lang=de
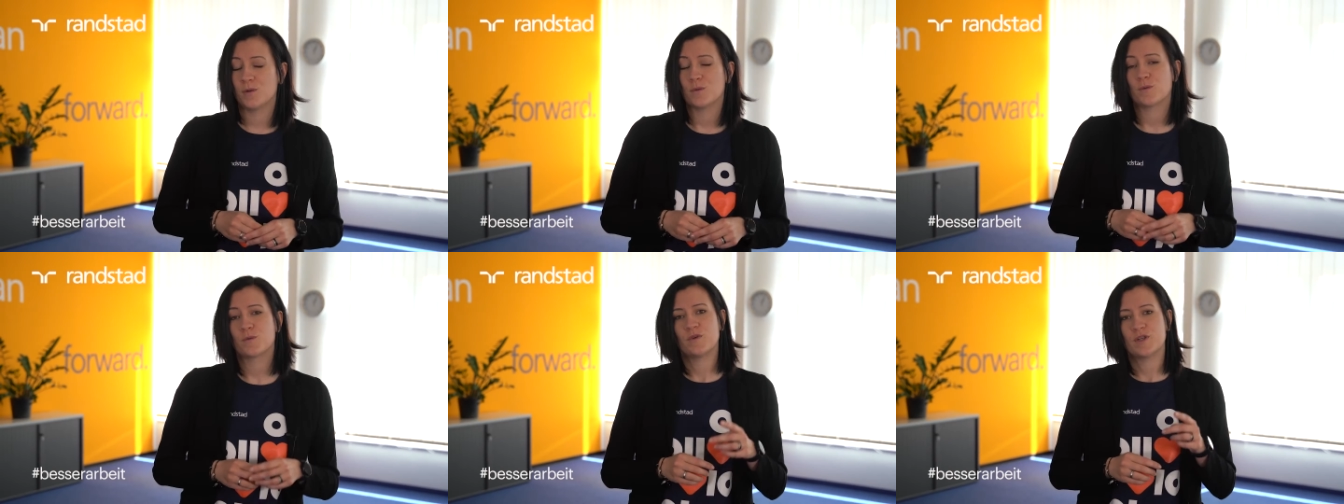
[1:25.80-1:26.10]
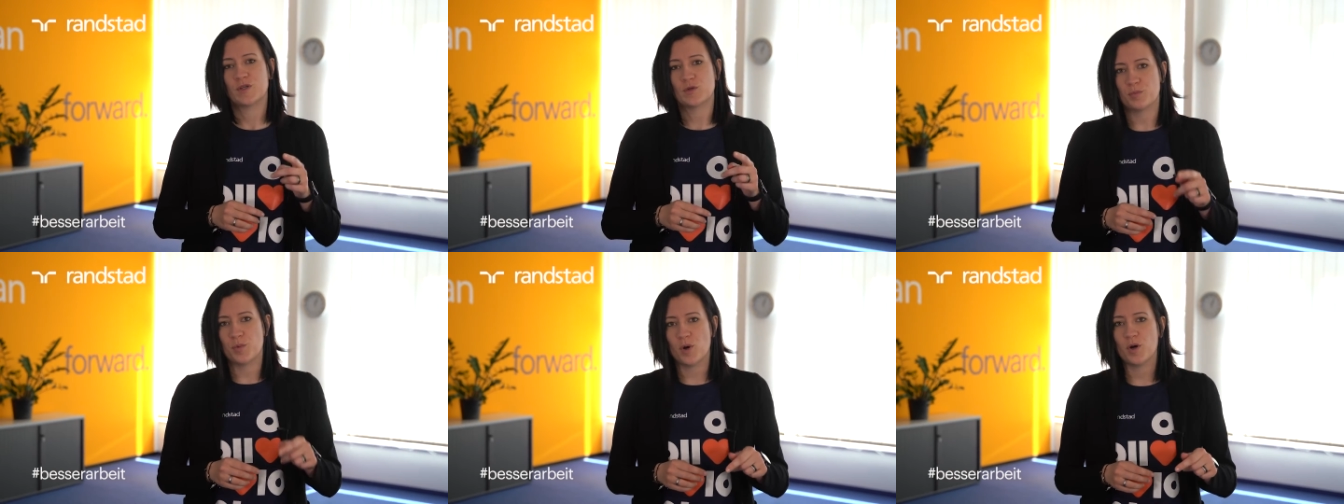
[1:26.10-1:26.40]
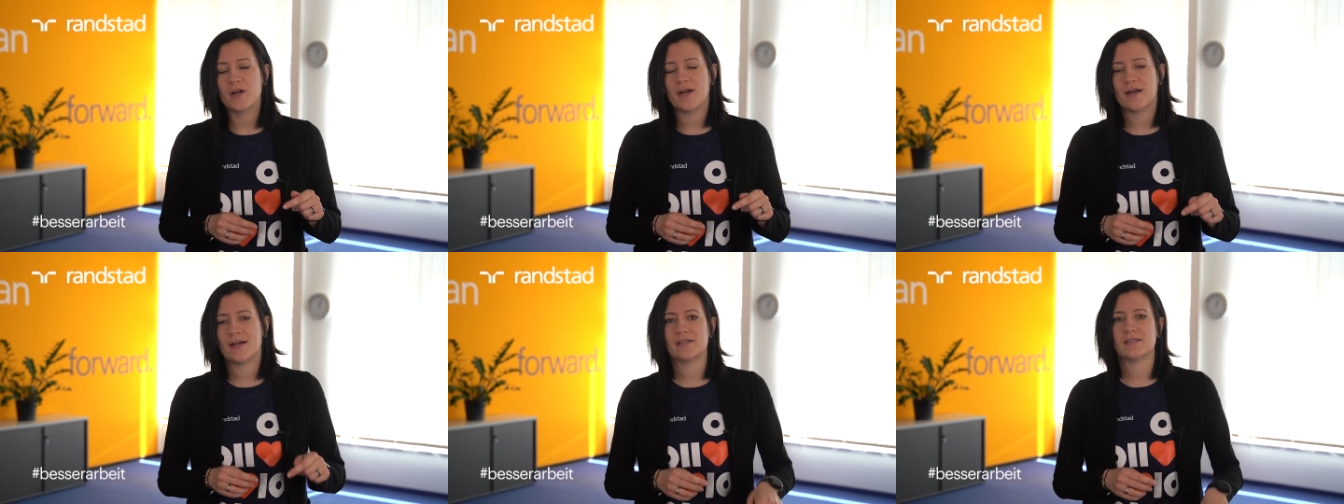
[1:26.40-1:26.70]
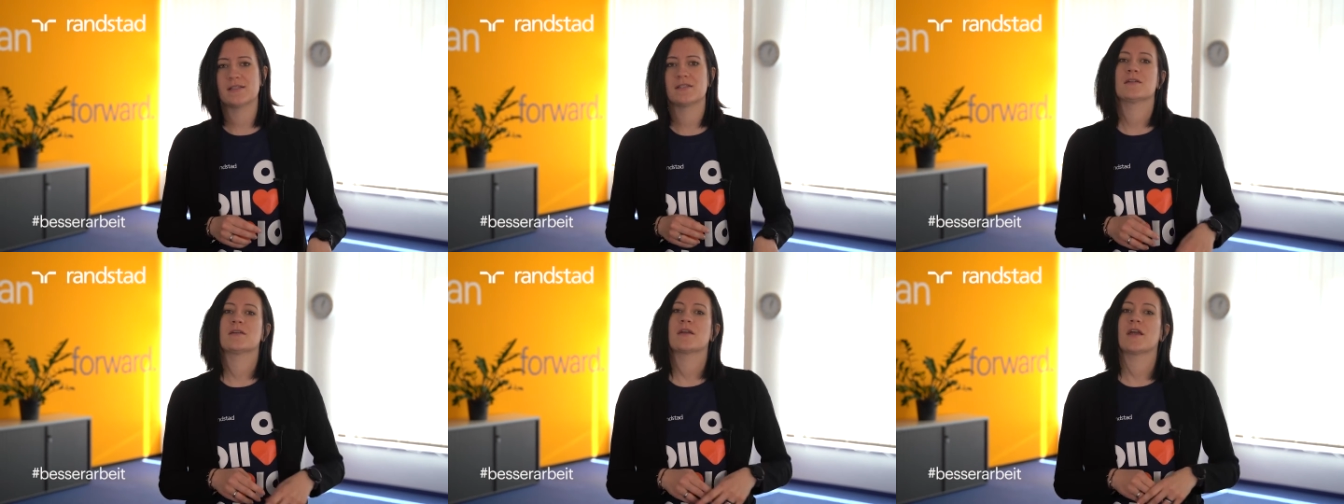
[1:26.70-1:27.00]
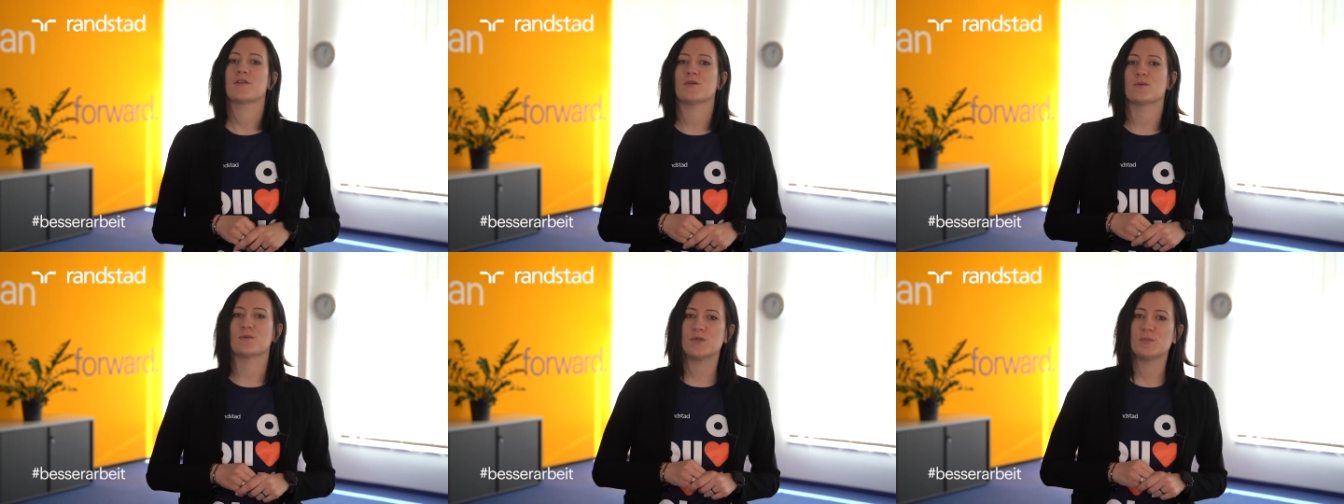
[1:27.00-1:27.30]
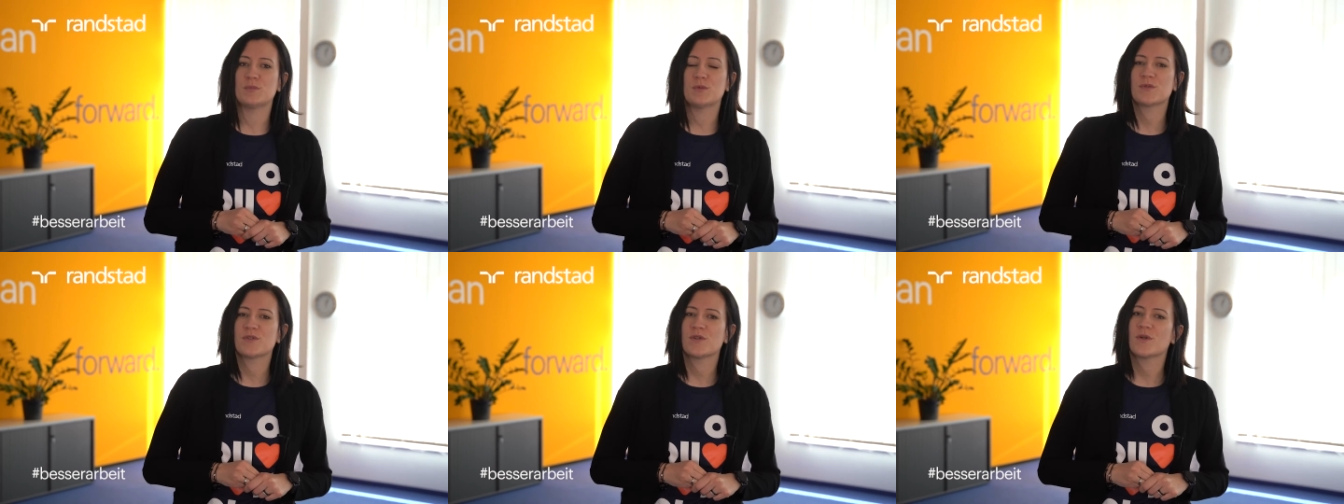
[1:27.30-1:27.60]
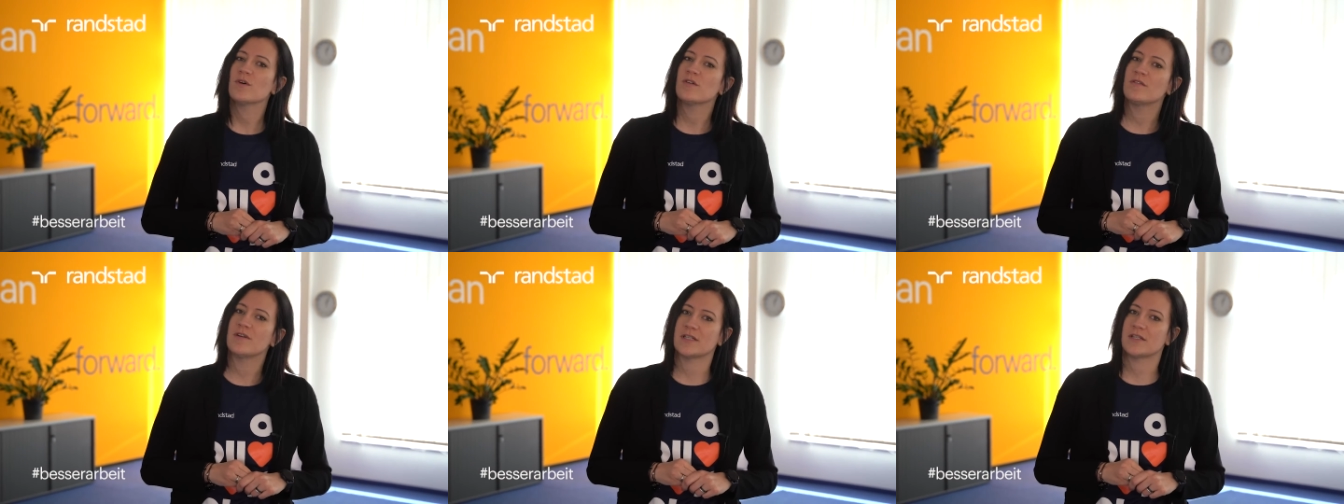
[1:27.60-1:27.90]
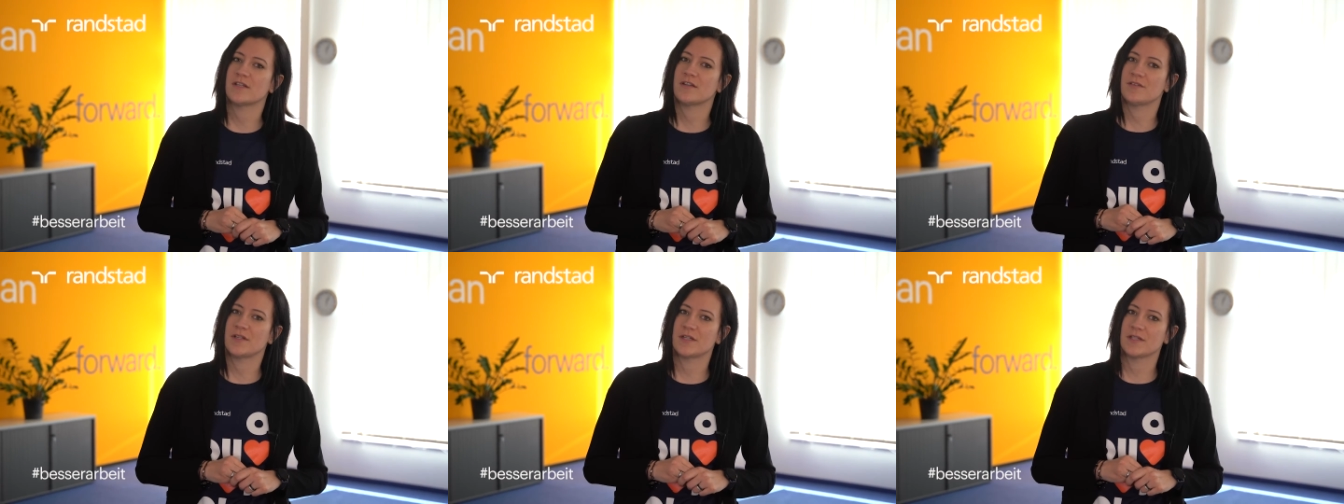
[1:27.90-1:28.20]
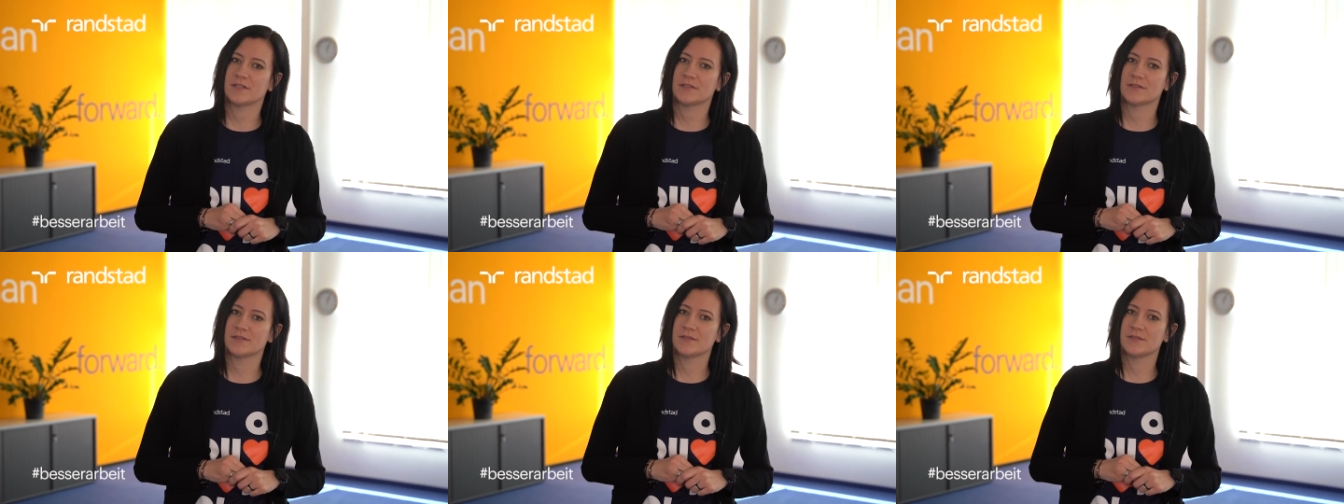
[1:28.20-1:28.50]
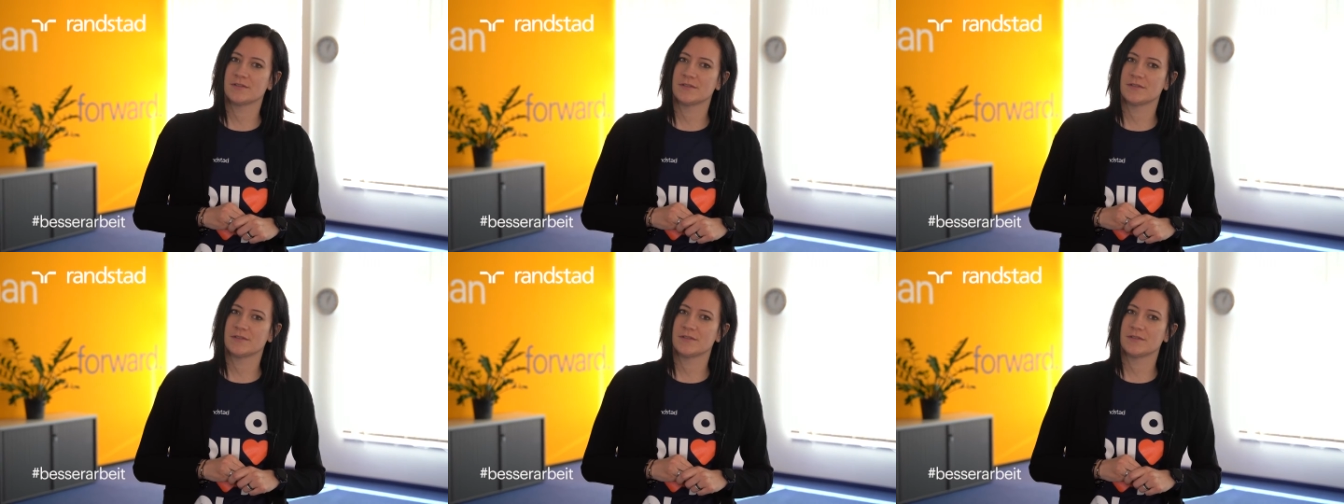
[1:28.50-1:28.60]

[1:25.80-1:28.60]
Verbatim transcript: Und wenn du Bock hast, kannst du dich bei uns auch noch weiterentwickeln.